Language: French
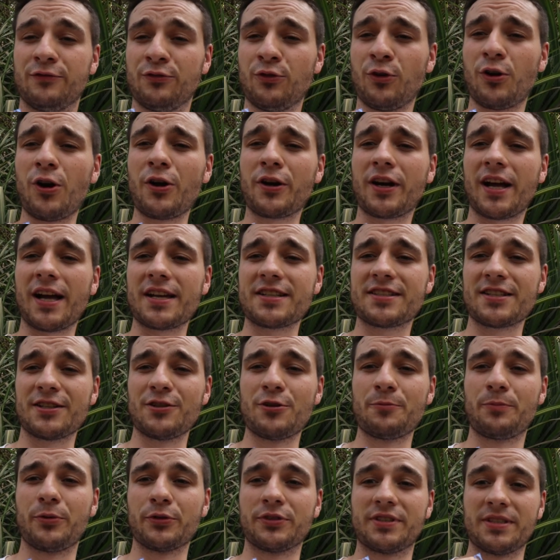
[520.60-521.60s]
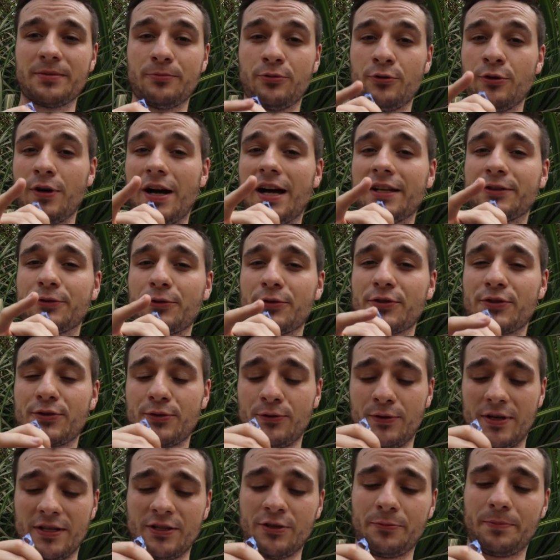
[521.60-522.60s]
Vous recrachez le petit bout,
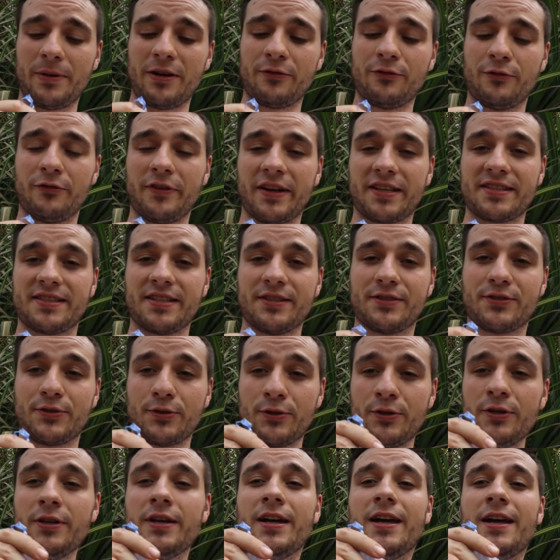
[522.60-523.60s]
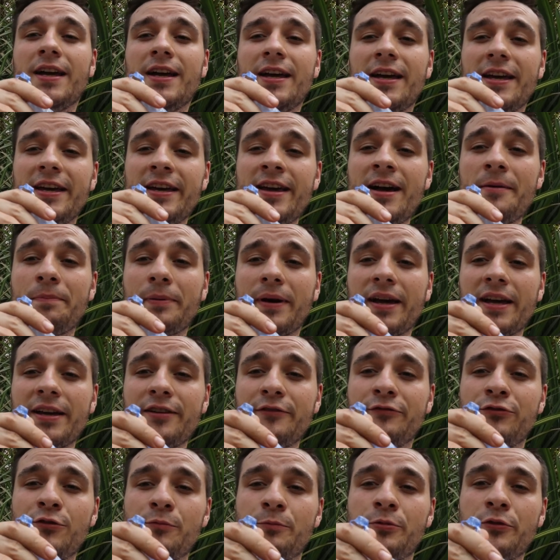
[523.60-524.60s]
attention à ne pas vous verser dessus. Et
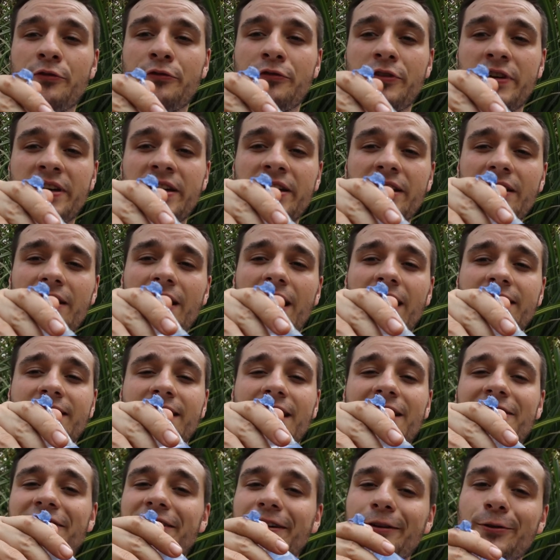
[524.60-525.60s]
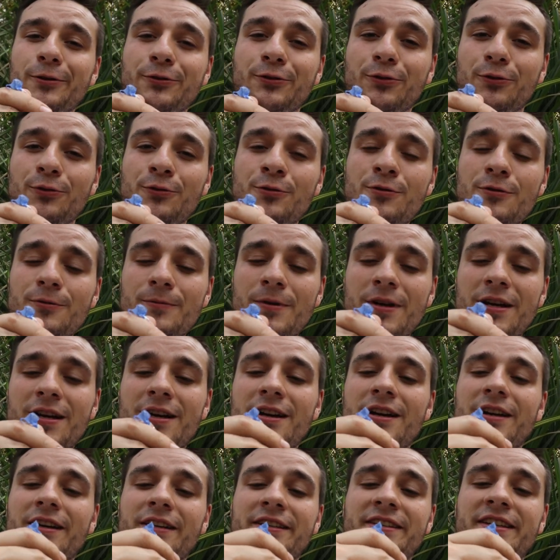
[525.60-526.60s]
après, vous buvez à travers le trou
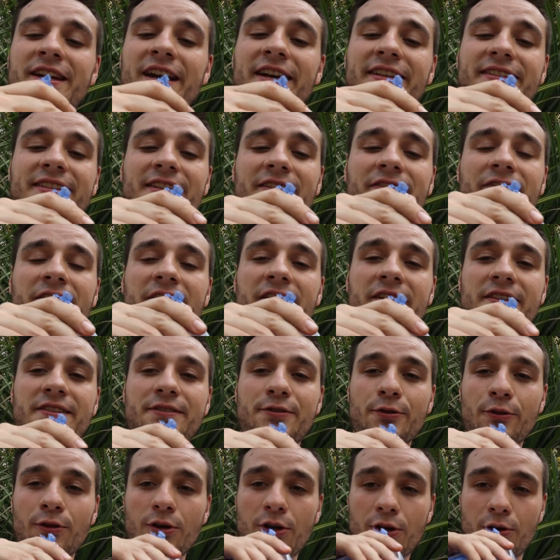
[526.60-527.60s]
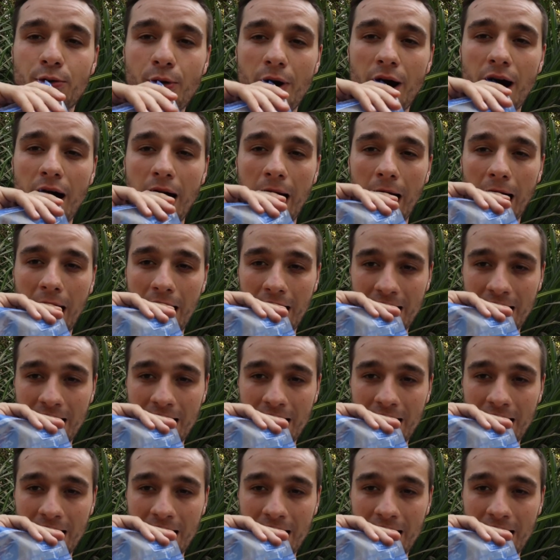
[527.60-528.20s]
qui a été fait sur le coin.